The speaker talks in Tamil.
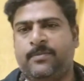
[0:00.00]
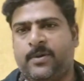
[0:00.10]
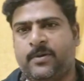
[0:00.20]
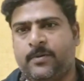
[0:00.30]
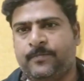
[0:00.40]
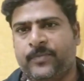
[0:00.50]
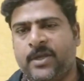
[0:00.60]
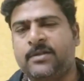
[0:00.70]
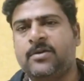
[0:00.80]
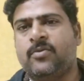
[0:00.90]
பண்ணணும்
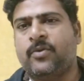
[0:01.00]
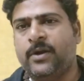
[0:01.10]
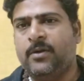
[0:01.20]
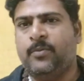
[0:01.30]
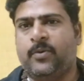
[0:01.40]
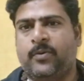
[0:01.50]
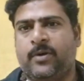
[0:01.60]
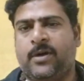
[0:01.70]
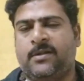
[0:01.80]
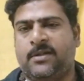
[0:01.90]
எதுக்கு கோயிலுக்கு
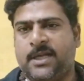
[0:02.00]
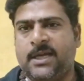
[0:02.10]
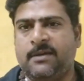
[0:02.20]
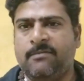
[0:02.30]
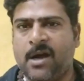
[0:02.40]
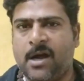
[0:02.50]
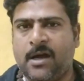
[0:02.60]
போகணுங்கிறாங்க அந்த தெய்வ